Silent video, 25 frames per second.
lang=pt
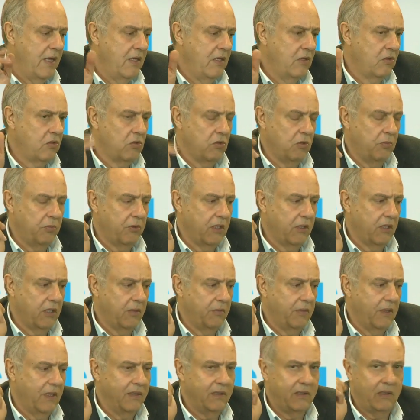isso no
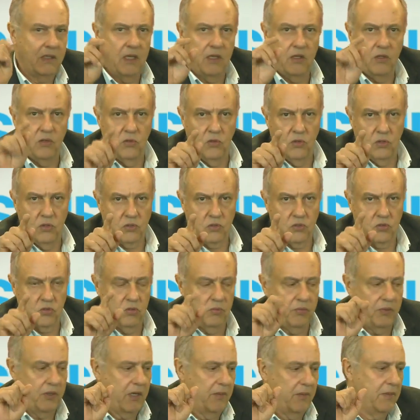programa anterior
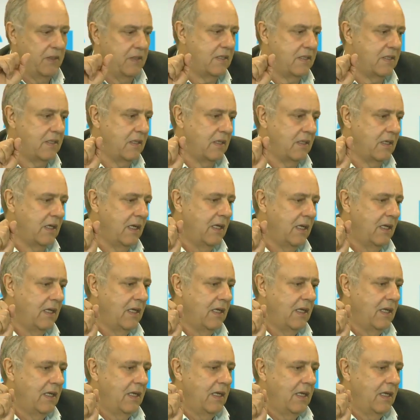sobre a medicina,
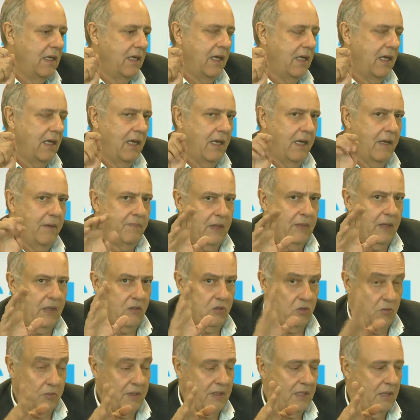é,
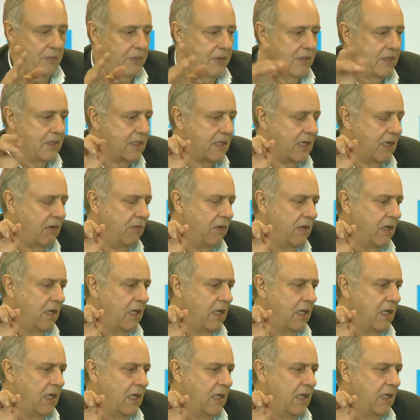sobre a depressão,
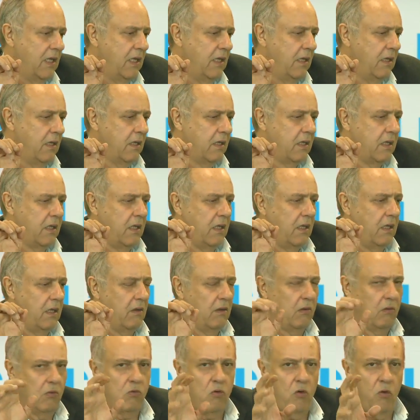em que
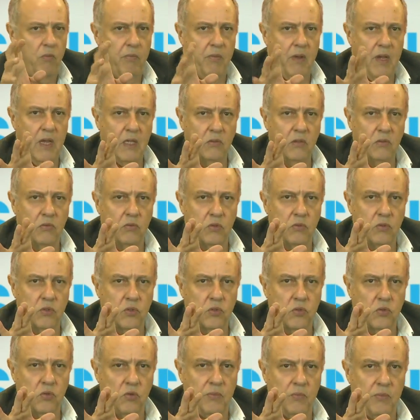eu comento
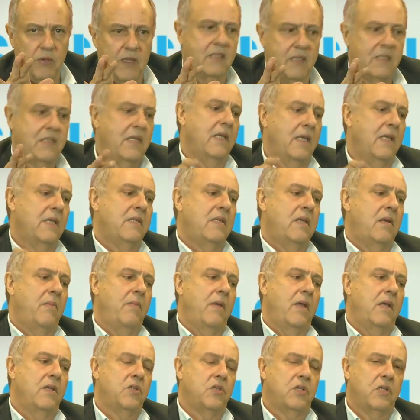sobre a ciência
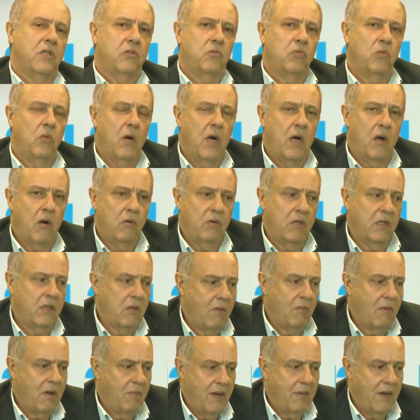médica atual, que
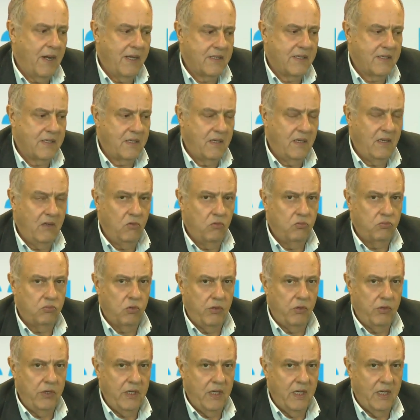tem uma base
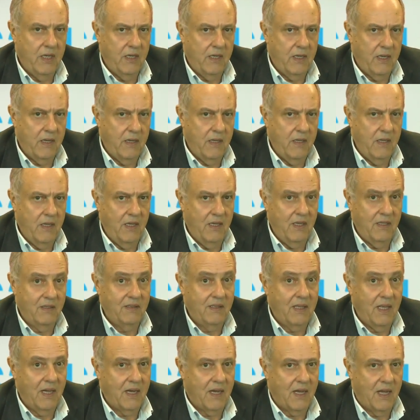newtoniana em
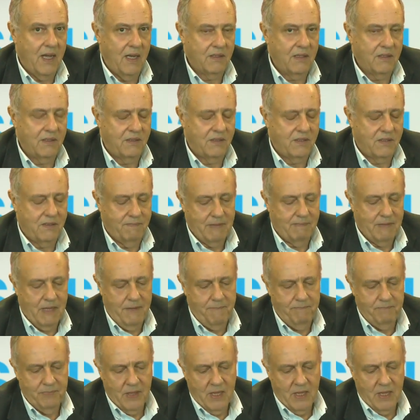Descartes, né?